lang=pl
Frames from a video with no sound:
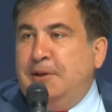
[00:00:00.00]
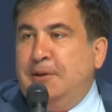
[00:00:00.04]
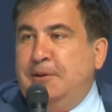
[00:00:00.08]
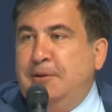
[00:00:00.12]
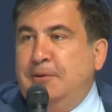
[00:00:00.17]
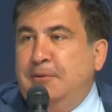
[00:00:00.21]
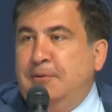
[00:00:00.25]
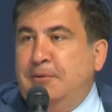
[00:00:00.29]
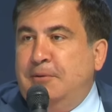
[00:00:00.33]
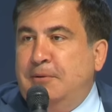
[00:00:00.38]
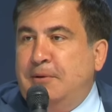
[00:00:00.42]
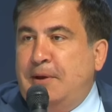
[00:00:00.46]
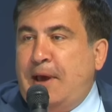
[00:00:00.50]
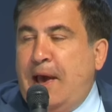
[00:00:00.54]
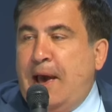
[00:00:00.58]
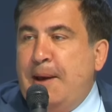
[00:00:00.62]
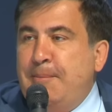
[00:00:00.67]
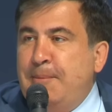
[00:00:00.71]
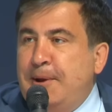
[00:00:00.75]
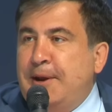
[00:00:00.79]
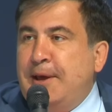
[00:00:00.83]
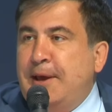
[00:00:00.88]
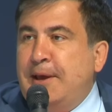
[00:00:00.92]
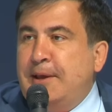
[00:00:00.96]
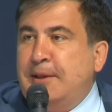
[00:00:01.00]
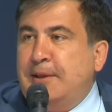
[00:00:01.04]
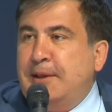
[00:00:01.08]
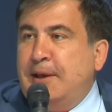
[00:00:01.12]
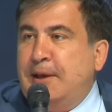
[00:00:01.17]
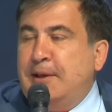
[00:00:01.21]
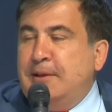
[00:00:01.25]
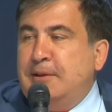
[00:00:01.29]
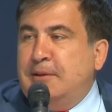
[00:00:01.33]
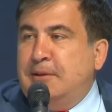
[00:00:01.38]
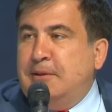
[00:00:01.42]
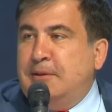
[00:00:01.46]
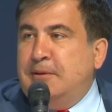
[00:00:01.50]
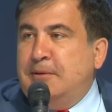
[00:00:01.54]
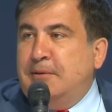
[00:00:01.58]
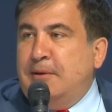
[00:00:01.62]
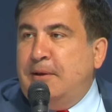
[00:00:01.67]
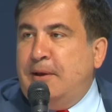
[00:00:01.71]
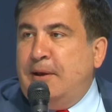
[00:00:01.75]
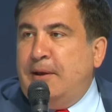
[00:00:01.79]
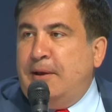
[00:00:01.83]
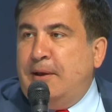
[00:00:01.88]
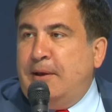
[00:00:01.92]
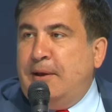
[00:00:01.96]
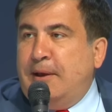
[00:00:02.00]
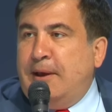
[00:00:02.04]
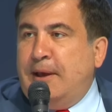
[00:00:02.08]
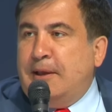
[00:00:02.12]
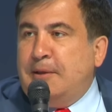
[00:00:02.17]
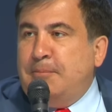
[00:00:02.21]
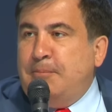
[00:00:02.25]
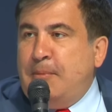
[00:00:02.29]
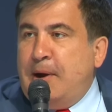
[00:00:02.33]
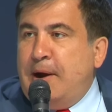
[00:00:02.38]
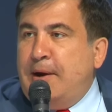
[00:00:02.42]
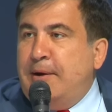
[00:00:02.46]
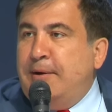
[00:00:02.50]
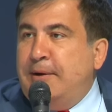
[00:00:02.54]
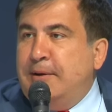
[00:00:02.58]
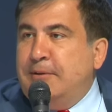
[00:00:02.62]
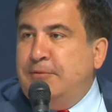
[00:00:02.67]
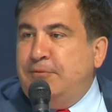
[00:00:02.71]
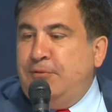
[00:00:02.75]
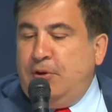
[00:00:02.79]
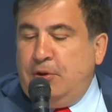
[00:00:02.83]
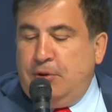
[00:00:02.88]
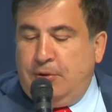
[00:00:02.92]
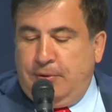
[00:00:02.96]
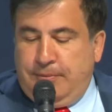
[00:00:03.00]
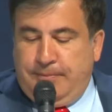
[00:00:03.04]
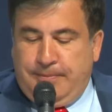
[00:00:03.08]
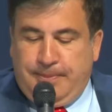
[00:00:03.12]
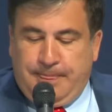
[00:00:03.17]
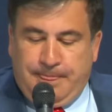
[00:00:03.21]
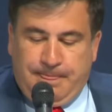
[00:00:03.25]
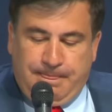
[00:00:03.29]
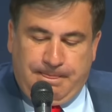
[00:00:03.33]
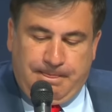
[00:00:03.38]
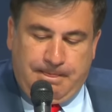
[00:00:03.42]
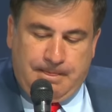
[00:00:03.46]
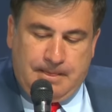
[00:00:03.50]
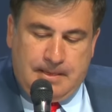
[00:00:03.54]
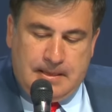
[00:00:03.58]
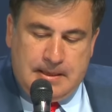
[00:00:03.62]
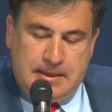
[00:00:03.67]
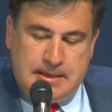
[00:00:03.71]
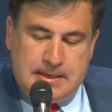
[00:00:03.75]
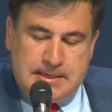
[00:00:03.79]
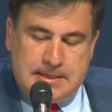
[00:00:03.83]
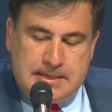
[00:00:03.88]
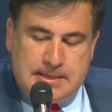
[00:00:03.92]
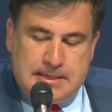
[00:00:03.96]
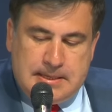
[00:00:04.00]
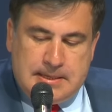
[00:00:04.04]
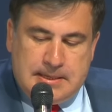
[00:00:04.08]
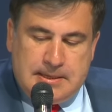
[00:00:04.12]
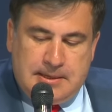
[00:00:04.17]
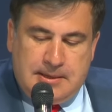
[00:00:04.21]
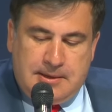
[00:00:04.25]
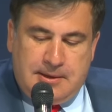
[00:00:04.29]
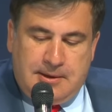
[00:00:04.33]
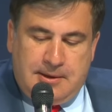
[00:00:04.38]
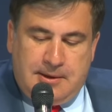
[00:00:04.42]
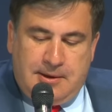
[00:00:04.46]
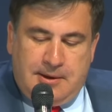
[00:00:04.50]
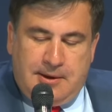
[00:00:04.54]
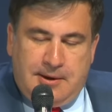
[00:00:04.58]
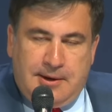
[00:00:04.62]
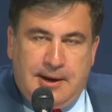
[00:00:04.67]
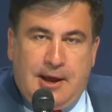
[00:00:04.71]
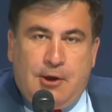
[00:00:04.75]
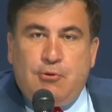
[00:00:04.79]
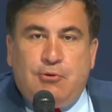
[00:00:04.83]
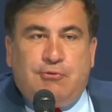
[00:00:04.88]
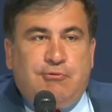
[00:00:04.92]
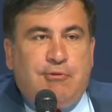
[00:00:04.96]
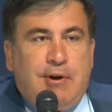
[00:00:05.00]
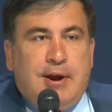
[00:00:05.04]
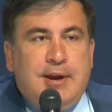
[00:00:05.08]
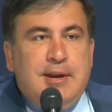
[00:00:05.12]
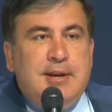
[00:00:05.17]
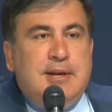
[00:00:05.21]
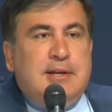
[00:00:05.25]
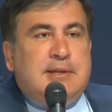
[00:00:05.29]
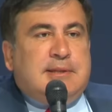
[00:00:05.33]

Sądzę, że wiele państw Europy Środkowo-Wschodniej podziwia Polskę.